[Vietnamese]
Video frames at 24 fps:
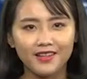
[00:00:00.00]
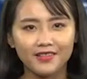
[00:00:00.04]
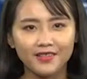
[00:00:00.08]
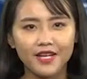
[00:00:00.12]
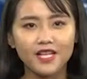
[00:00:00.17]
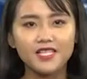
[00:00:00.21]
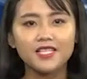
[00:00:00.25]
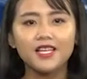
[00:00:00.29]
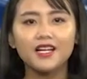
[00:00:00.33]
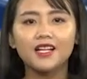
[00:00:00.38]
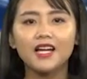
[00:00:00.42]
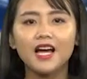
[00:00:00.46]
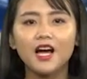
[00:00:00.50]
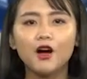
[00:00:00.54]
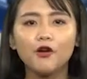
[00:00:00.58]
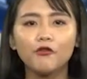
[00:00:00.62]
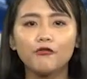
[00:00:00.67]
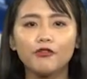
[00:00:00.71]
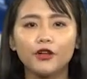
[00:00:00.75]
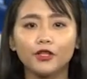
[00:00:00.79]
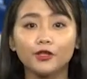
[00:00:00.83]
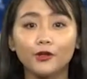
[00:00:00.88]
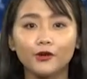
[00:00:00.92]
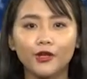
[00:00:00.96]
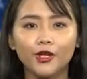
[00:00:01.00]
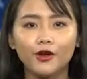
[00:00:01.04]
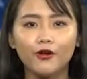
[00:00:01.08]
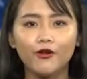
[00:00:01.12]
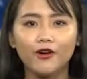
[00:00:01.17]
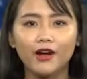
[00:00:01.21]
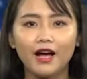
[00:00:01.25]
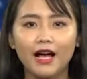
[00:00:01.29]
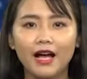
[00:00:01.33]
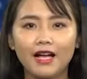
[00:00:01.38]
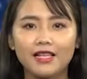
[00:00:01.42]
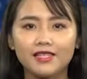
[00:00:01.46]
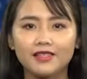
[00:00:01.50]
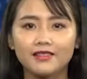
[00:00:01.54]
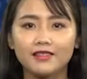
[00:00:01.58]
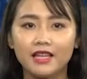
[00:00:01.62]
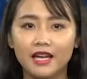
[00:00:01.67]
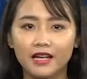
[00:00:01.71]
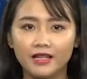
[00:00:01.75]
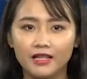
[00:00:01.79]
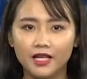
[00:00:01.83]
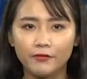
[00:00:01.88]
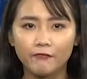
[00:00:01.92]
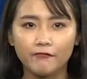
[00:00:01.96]
Đánh giá cao việc Tokyo Gas
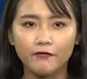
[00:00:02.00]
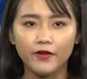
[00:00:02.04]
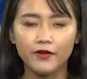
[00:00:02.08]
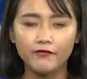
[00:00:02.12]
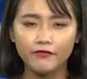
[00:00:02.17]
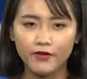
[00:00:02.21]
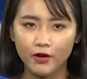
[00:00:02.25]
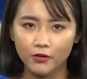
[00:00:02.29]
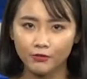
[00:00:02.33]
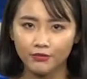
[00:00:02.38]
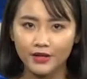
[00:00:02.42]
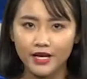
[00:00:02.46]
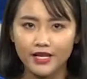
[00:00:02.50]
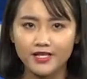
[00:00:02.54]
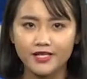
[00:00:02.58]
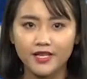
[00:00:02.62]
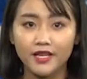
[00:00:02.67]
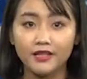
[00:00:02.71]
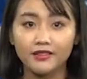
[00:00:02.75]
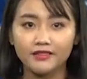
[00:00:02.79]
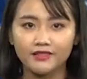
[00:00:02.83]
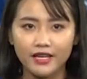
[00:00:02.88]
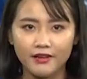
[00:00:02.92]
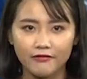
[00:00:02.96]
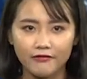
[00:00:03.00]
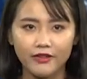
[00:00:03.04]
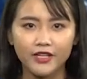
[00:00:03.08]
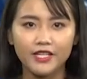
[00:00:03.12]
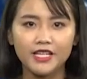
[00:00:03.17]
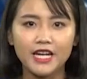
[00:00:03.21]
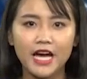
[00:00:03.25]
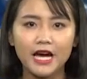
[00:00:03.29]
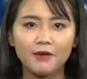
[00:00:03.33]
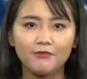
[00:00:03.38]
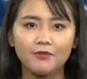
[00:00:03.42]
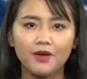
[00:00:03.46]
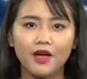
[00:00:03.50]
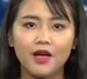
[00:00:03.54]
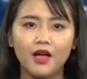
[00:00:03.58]
thành lập văn phòng đại diện tại Việt Nam,